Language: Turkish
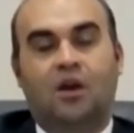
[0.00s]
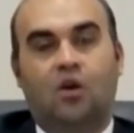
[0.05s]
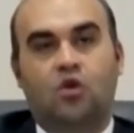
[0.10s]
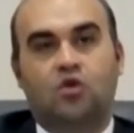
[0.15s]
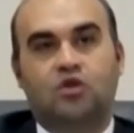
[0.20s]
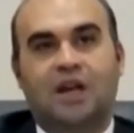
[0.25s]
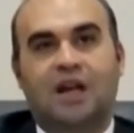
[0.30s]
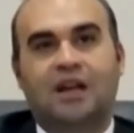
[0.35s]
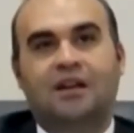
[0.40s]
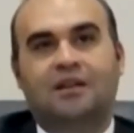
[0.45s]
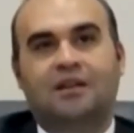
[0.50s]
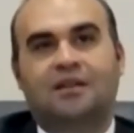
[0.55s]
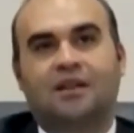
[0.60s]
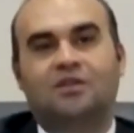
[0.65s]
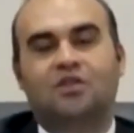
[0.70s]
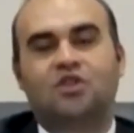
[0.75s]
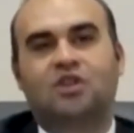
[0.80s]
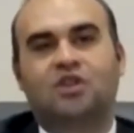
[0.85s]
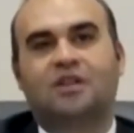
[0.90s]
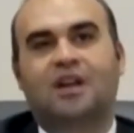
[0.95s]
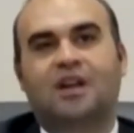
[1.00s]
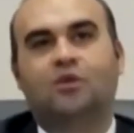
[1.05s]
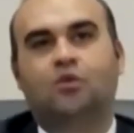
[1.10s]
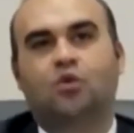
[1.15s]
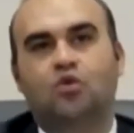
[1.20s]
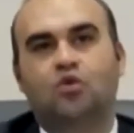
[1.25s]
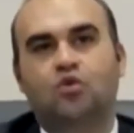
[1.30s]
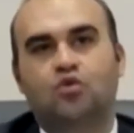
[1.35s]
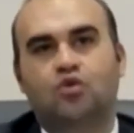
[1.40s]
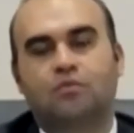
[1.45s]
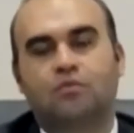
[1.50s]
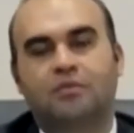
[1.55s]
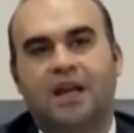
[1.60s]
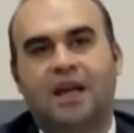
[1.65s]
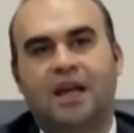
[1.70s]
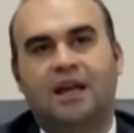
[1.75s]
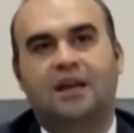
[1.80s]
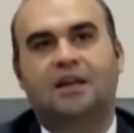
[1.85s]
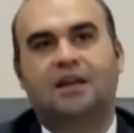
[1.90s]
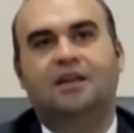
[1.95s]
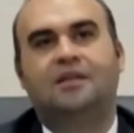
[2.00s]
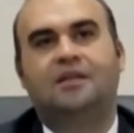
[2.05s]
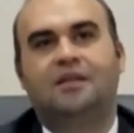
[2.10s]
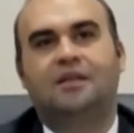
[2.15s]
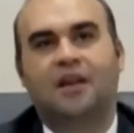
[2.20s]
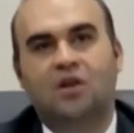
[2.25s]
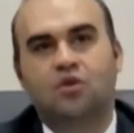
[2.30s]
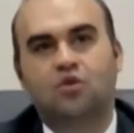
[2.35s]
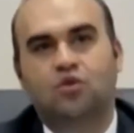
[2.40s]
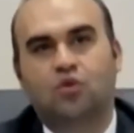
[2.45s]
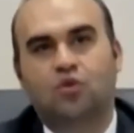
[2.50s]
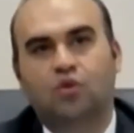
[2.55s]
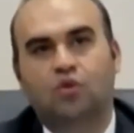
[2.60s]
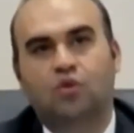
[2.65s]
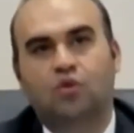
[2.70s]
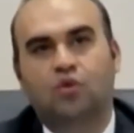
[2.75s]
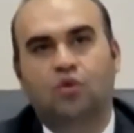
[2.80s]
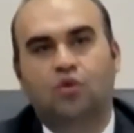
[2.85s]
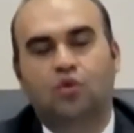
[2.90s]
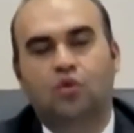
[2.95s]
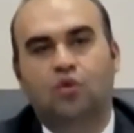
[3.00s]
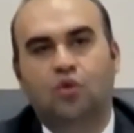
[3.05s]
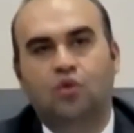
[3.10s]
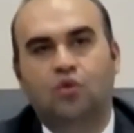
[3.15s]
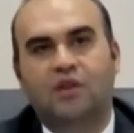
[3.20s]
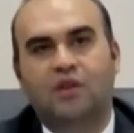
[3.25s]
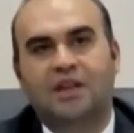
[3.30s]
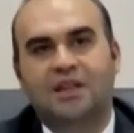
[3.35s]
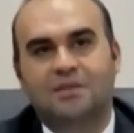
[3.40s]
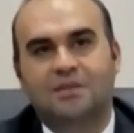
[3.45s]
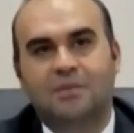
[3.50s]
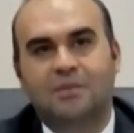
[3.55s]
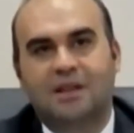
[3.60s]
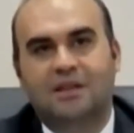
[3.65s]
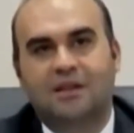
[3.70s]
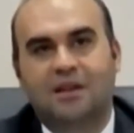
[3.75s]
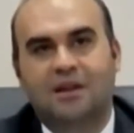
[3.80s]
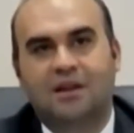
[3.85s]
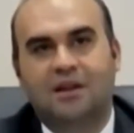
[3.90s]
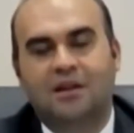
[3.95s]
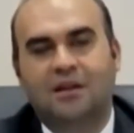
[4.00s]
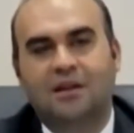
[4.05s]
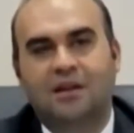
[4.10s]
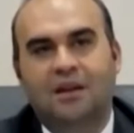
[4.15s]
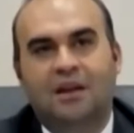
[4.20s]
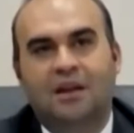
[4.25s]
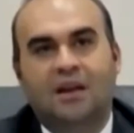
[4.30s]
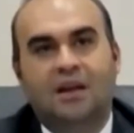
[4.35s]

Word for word: özellikle dijital dönüşümde ihtiyaç duyduğu ürün ve hizmetleri